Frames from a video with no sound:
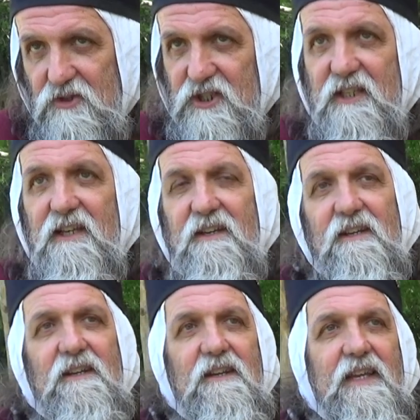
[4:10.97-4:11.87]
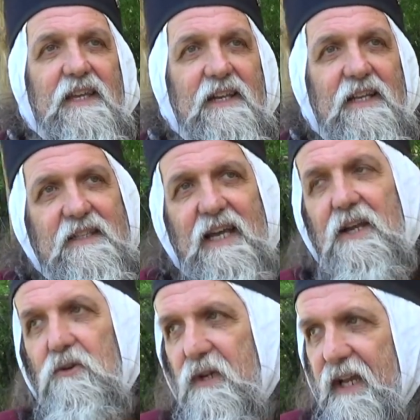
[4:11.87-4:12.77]
così in
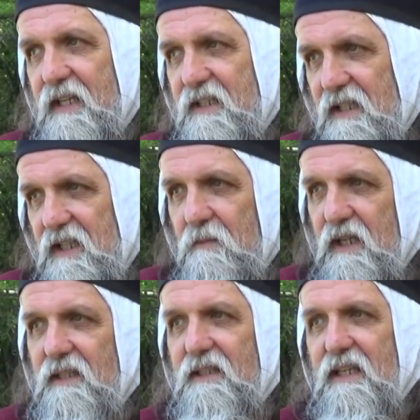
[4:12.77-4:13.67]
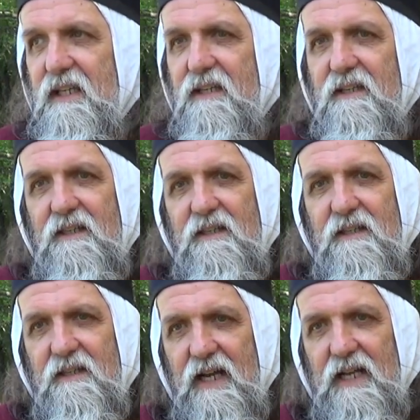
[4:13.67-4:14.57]
realtà non è esattamente
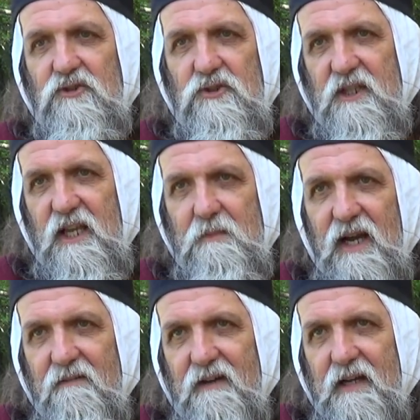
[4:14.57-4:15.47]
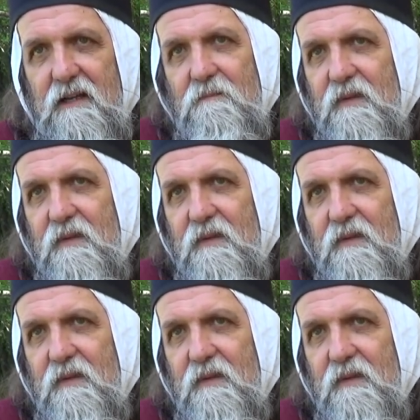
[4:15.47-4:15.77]
eh, calcio, si chiamava